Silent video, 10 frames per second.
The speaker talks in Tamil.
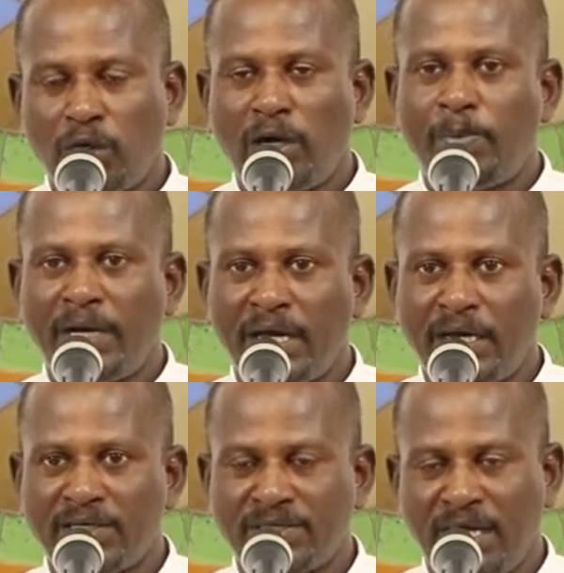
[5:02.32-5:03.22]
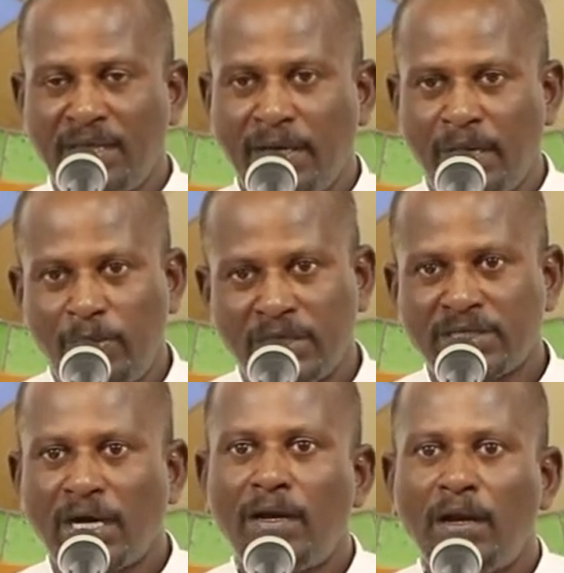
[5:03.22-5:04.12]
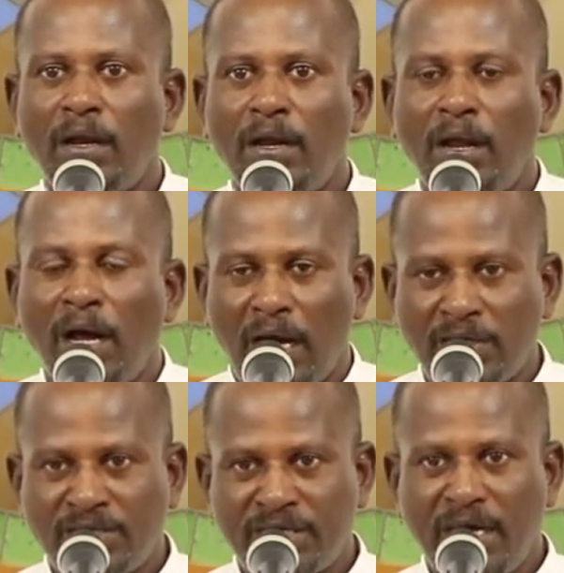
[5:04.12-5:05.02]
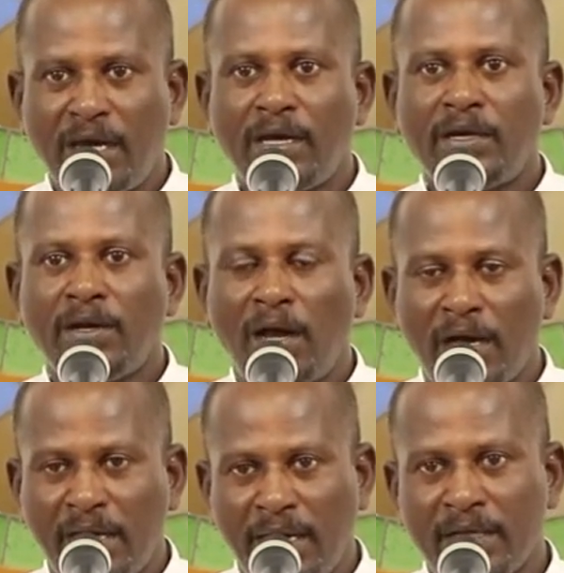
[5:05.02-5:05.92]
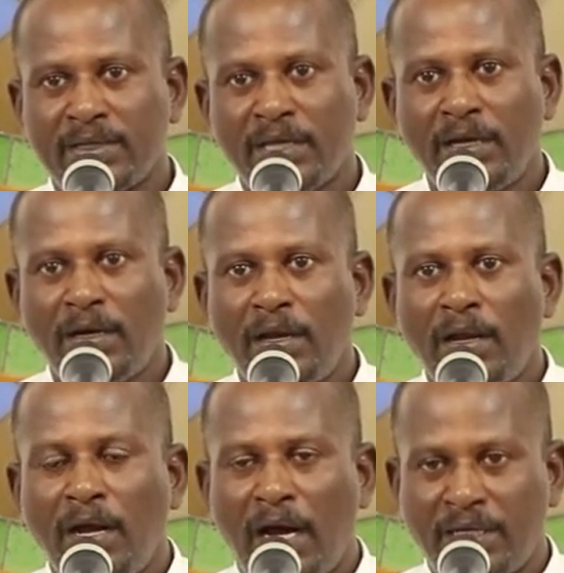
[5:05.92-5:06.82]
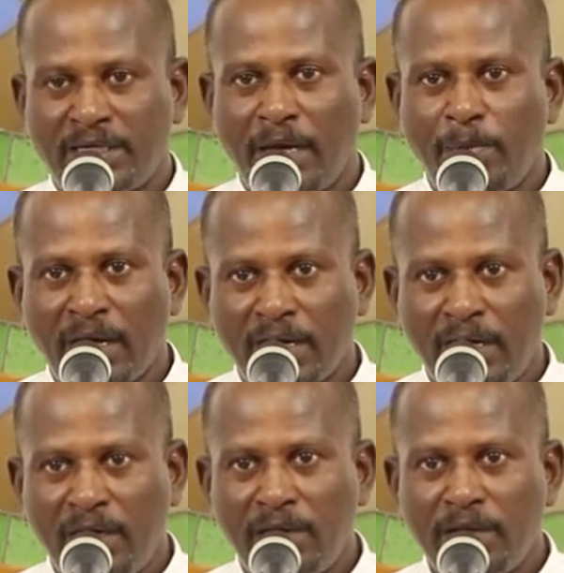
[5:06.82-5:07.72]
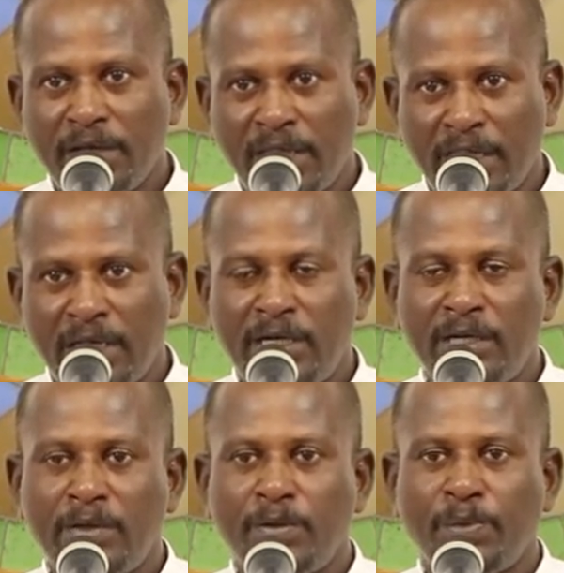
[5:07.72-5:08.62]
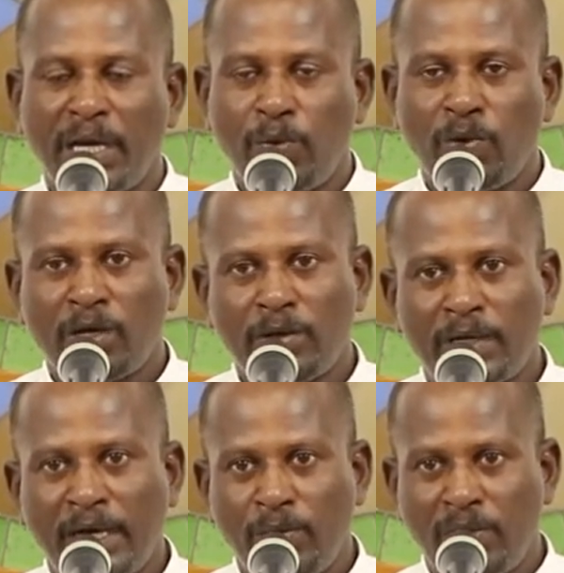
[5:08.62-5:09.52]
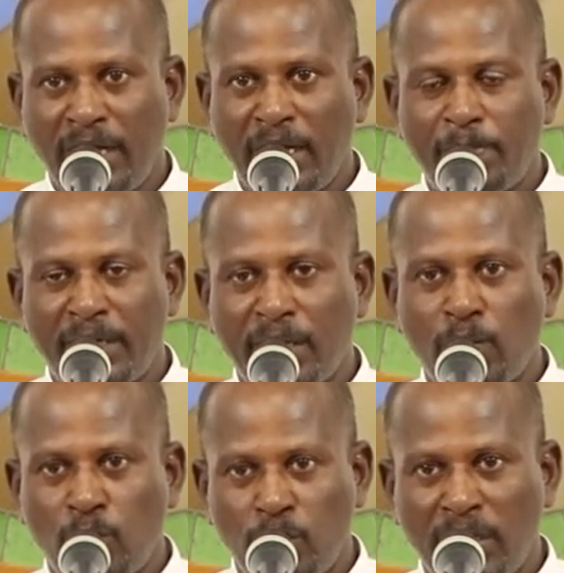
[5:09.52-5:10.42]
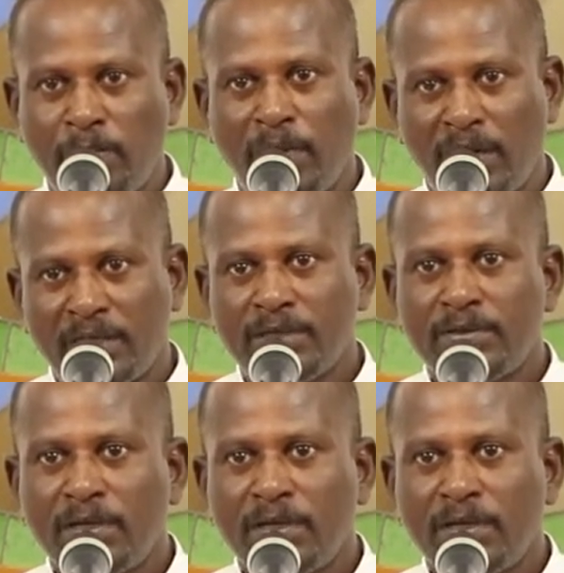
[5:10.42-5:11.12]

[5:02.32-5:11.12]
சொல்லப்படுகின்ற செய்தி என்னவென்றால் அன்றைய நாகரிகத்தில் அன்றைய மக்கள் இரண்டு பிரிவுக்கும் நடுவில் ஏற்பட்ட ஒரு உடன்பாடு